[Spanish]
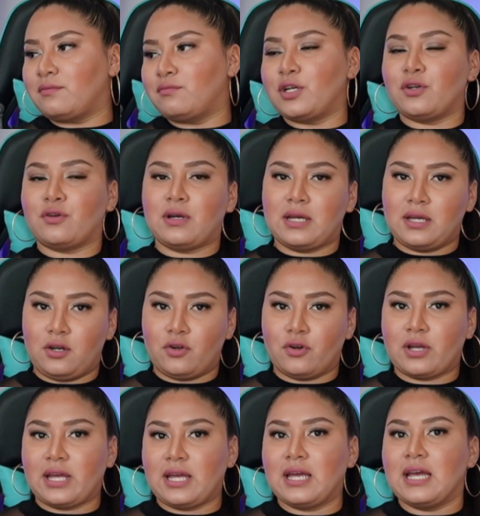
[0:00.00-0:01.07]
Bueno, es lo
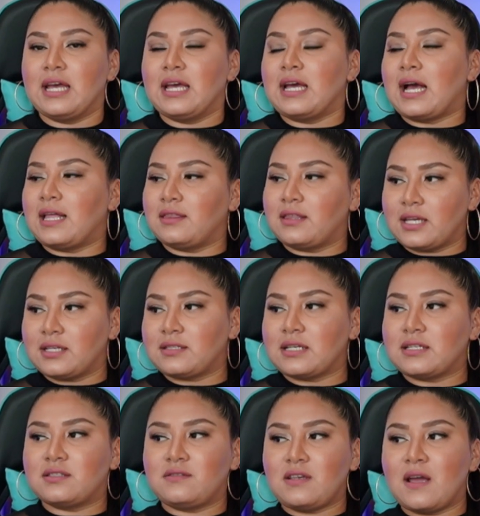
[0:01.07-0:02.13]
que Andrés
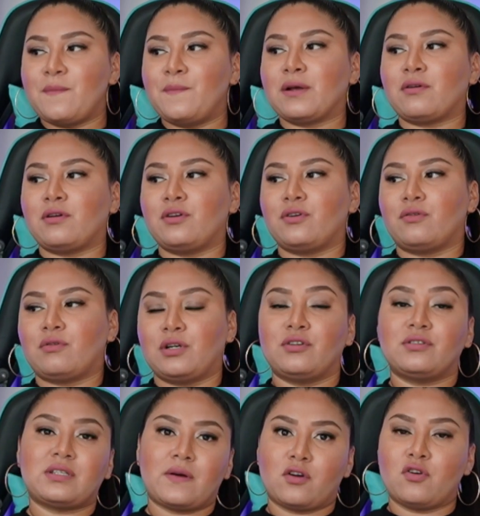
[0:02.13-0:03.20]
siempre, cuando, cuando
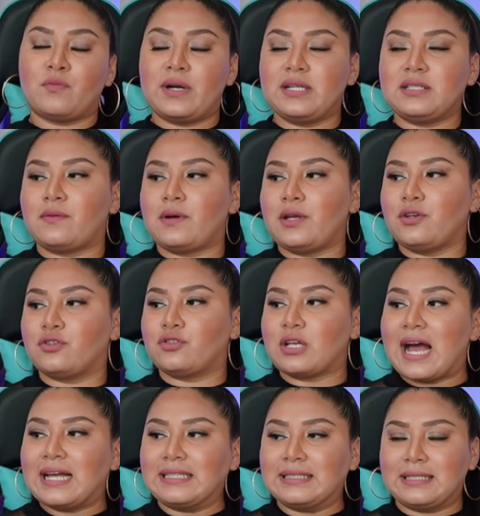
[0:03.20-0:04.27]
estaba con Mare Ceballos
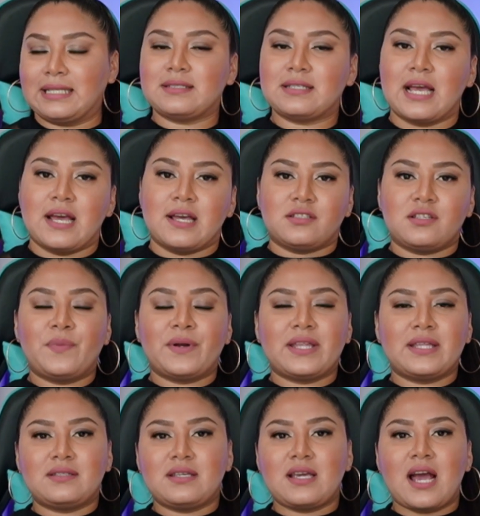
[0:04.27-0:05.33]
antes, siempre
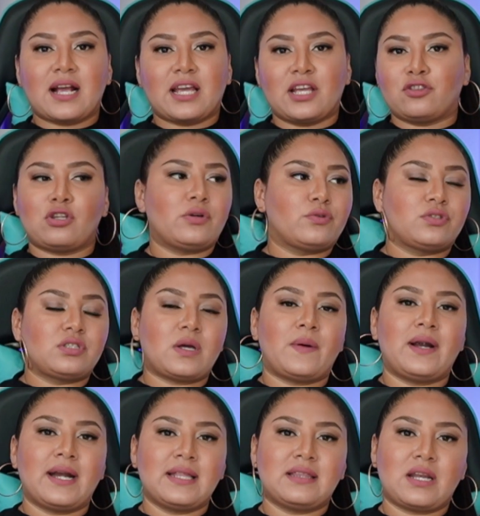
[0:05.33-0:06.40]
decía que no le gustaba
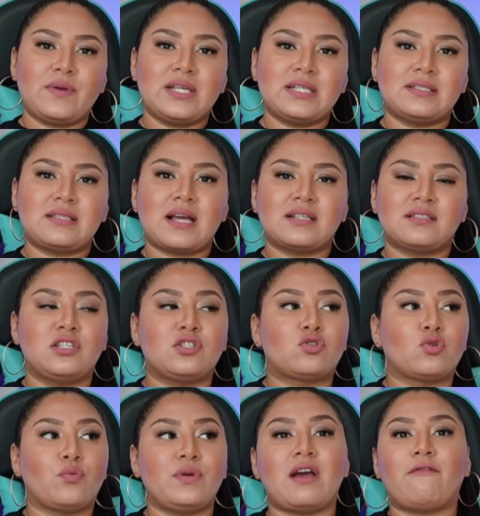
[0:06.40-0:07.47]
dar entrevistas ni
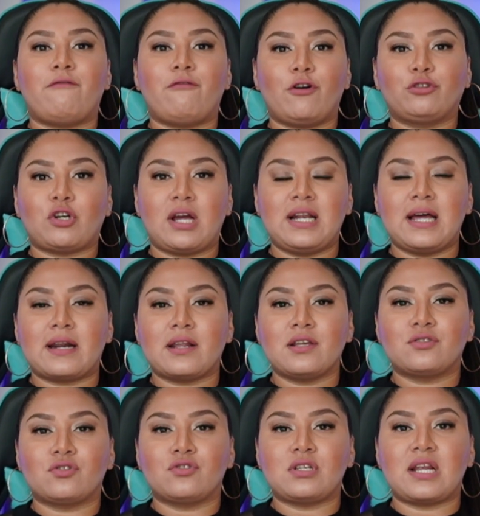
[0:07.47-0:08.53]
subía fotos a las
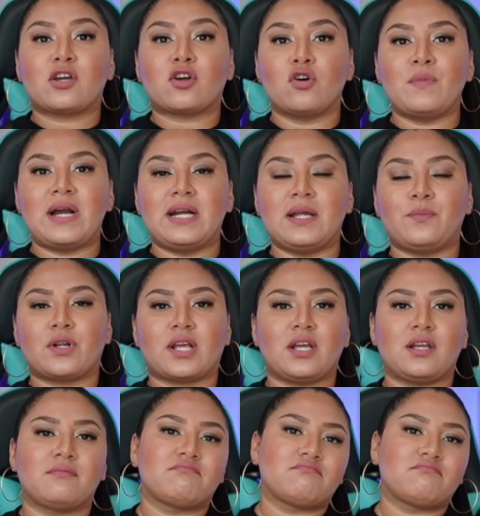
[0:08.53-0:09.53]
redes sociales con Mare porque